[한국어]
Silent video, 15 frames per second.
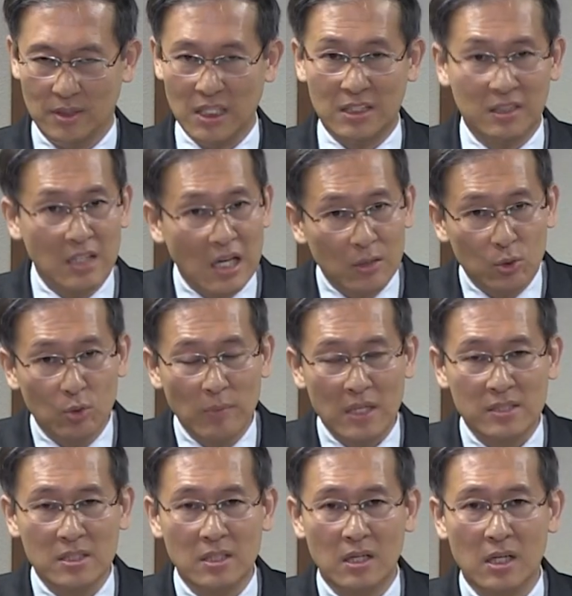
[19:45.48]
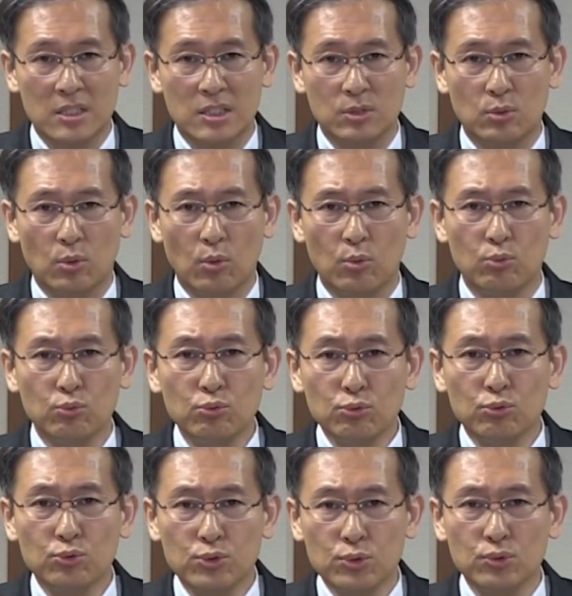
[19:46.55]
이 땅도 마찬가지고
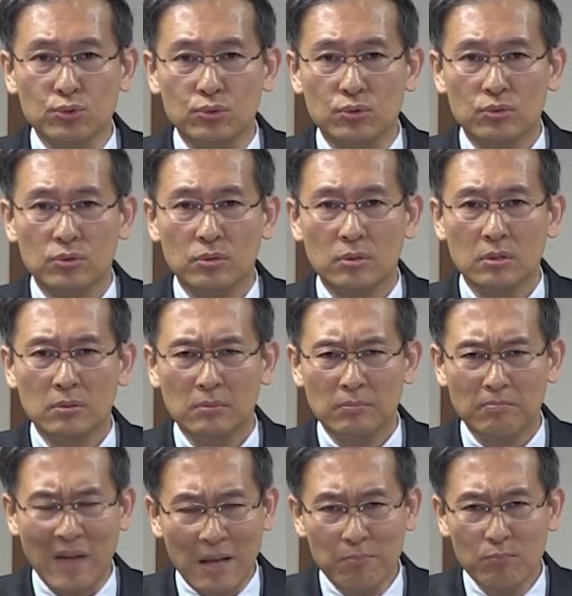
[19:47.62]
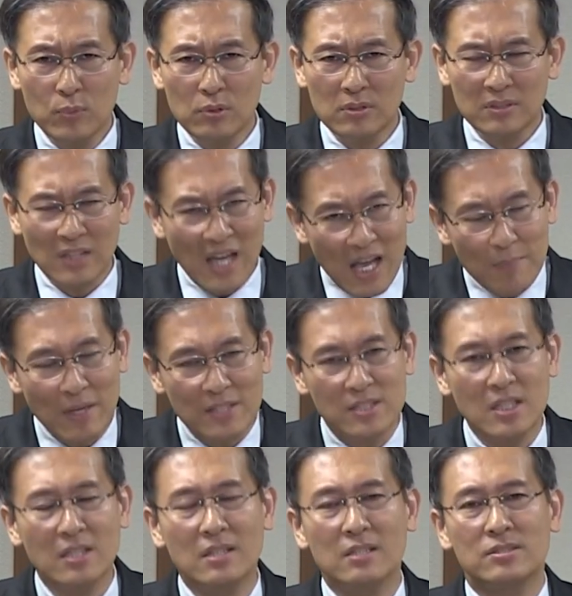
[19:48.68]
우주, 만물 다
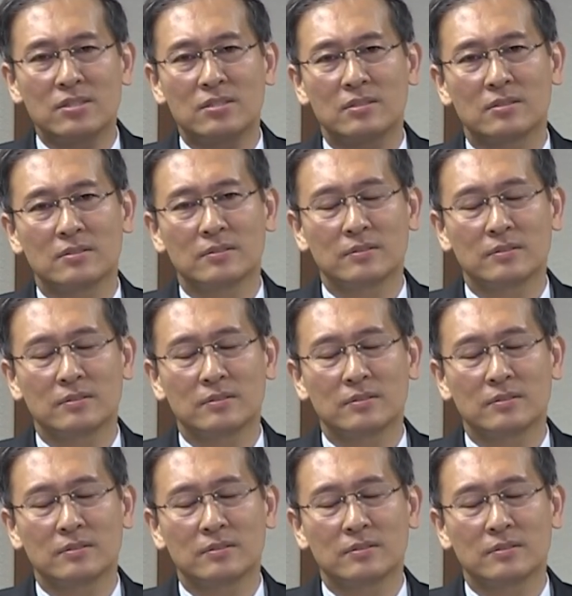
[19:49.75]
마찬가지.